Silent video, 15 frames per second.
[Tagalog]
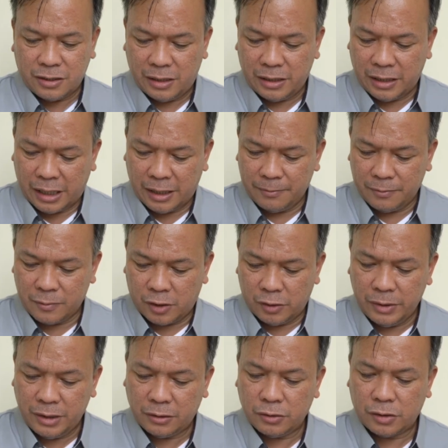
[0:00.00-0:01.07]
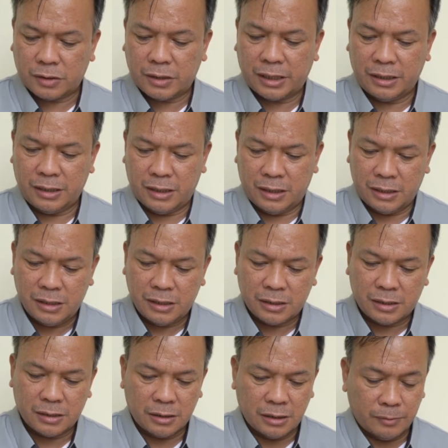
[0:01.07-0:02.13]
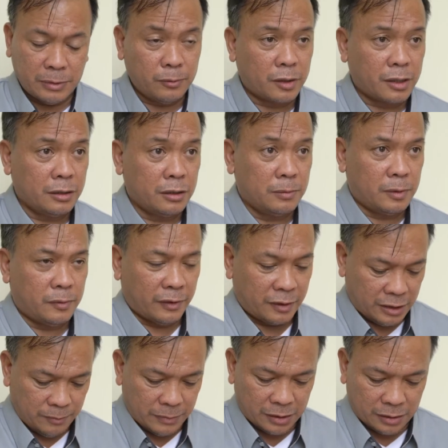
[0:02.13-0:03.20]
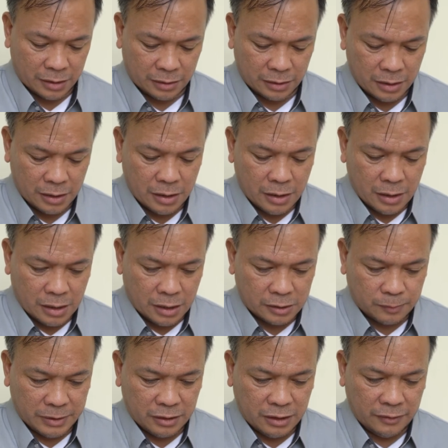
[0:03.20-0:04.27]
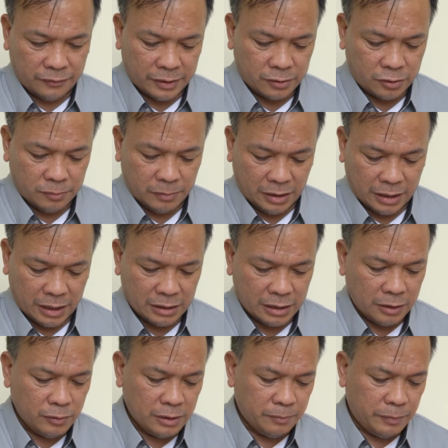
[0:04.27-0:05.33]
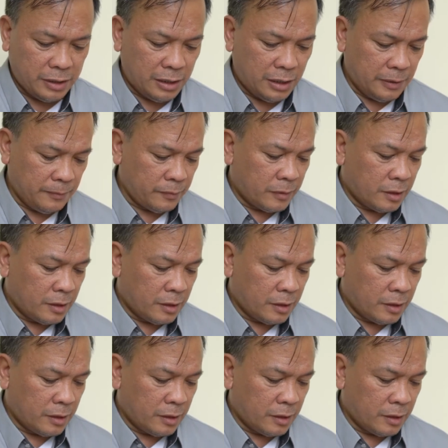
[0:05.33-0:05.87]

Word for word: Actually, I'm going to study this, the memorandum of agreement that has been given to me and I will be